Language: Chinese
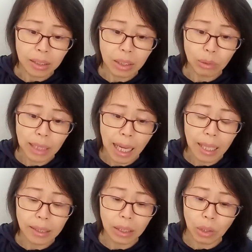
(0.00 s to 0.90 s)
得到
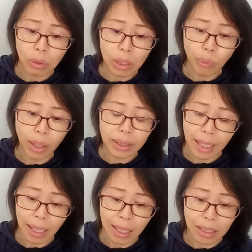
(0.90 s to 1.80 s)
答案的高丽王
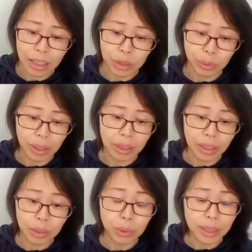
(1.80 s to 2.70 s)
眼含泪水，
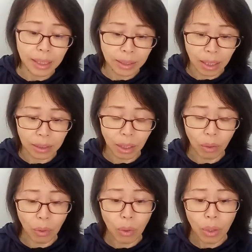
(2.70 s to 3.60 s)
跌坐在墙
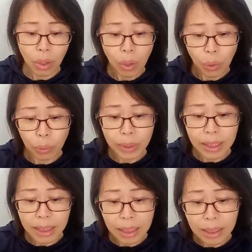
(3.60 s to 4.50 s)
角。红
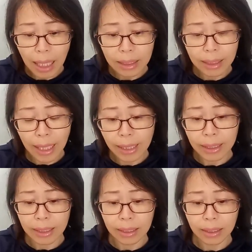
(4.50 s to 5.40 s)
林挣扎着
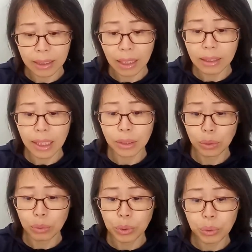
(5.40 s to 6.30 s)
站起，将剑
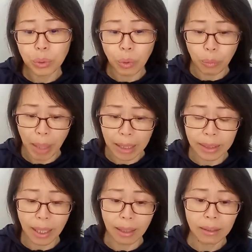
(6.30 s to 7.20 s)
从胸口拔
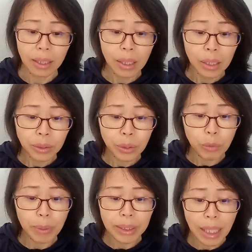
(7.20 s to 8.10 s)
下，却
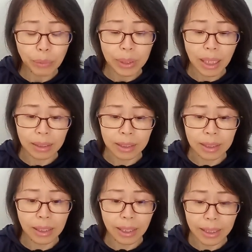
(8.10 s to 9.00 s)
又被戴队长
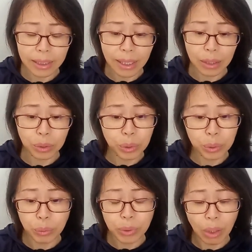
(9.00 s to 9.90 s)
刺了一剑，
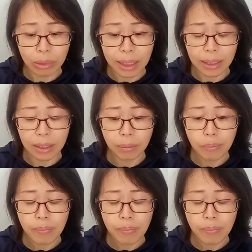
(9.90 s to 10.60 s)
最终倒地。